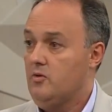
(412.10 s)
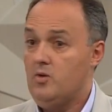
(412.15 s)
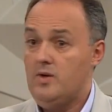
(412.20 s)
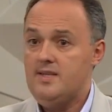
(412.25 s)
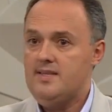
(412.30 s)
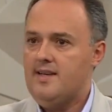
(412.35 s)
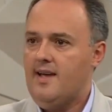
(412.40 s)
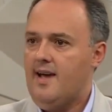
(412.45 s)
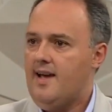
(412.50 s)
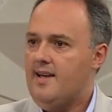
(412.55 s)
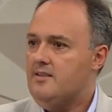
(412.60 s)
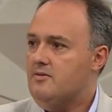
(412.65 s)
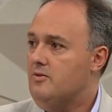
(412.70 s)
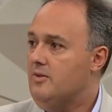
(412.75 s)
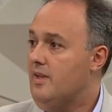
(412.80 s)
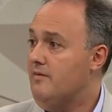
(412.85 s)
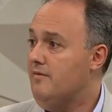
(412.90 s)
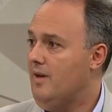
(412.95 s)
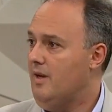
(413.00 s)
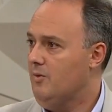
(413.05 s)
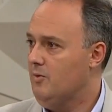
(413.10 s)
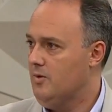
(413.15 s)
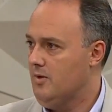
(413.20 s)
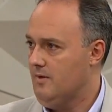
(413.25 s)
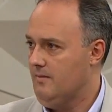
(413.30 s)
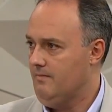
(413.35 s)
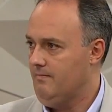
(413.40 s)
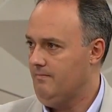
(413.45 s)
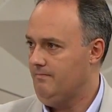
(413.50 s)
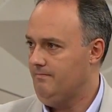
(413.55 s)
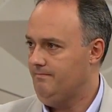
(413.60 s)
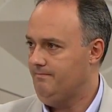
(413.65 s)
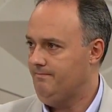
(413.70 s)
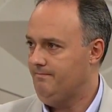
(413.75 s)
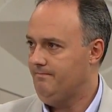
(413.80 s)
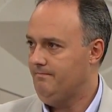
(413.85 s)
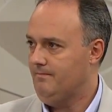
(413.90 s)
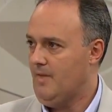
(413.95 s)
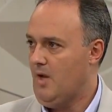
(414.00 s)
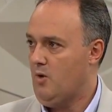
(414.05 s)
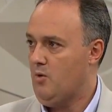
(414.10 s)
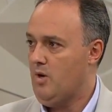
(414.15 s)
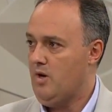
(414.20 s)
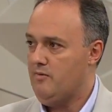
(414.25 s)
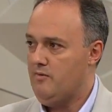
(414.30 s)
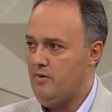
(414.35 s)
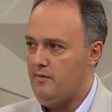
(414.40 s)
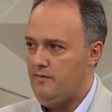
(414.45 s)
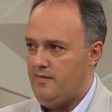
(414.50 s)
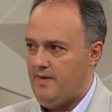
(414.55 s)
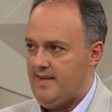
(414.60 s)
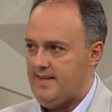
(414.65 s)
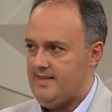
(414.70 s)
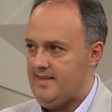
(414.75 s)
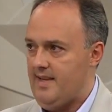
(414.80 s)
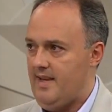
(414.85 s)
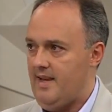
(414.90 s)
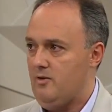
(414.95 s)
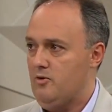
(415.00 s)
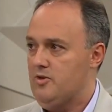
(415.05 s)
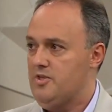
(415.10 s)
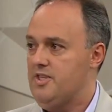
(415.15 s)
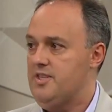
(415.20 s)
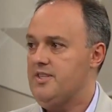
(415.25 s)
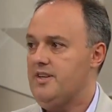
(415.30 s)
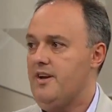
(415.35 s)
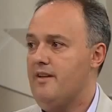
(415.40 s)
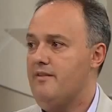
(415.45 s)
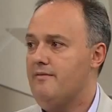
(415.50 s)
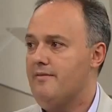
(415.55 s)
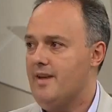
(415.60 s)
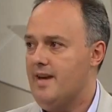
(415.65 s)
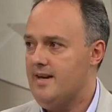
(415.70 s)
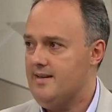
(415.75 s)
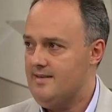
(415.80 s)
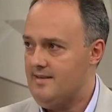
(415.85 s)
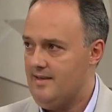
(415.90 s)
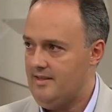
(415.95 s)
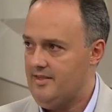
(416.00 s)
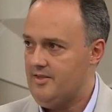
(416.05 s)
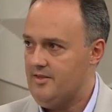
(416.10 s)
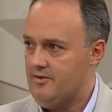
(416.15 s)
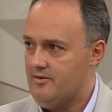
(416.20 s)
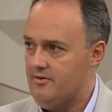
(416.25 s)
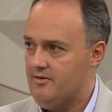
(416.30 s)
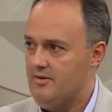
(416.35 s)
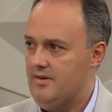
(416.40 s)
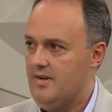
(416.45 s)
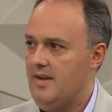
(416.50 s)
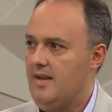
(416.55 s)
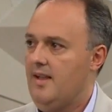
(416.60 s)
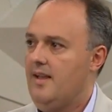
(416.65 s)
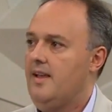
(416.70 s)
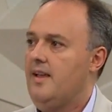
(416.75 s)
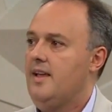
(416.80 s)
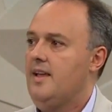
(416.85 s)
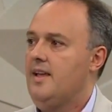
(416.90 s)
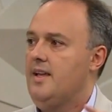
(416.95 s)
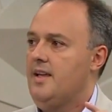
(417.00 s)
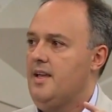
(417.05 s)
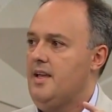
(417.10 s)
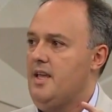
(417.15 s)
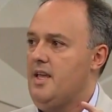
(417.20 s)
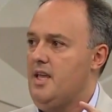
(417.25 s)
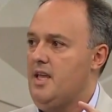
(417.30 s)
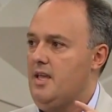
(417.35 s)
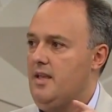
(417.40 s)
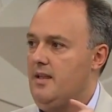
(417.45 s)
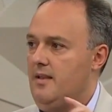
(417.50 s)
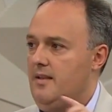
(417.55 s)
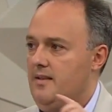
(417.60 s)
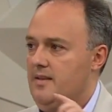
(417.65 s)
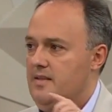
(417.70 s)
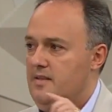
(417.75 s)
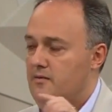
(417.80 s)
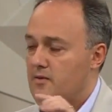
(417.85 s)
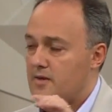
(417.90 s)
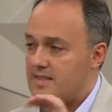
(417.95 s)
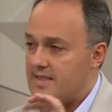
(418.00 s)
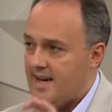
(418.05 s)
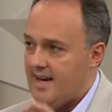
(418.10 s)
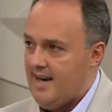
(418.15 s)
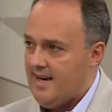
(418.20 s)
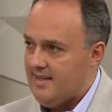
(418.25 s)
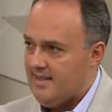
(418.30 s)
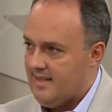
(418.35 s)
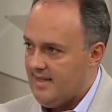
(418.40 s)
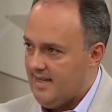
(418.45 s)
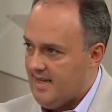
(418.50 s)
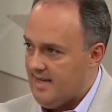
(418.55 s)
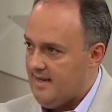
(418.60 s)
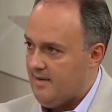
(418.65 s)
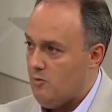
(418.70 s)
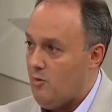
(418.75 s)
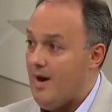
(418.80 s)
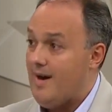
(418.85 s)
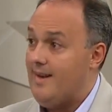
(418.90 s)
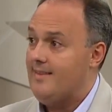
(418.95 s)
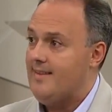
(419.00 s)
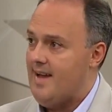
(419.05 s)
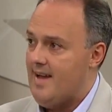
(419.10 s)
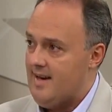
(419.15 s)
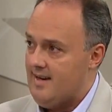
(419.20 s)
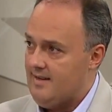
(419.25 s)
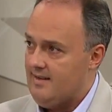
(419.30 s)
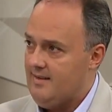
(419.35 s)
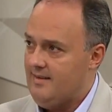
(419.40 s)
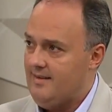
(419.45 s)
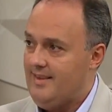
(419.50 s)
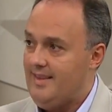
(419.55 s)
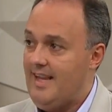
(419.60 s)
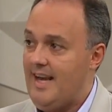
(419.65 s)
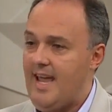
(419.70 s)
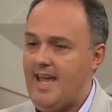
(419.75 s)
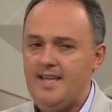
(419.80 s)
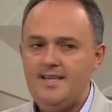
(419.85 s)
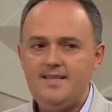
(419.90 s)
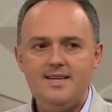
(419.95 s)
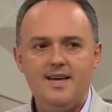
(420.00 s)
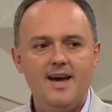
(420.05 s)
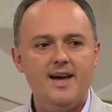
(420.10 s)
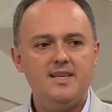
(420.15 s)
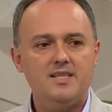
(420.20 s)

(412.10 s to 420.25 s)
dois reais não tem valor. Uhum. Agora vamos fazer a logística inversa disso. Se você guardar três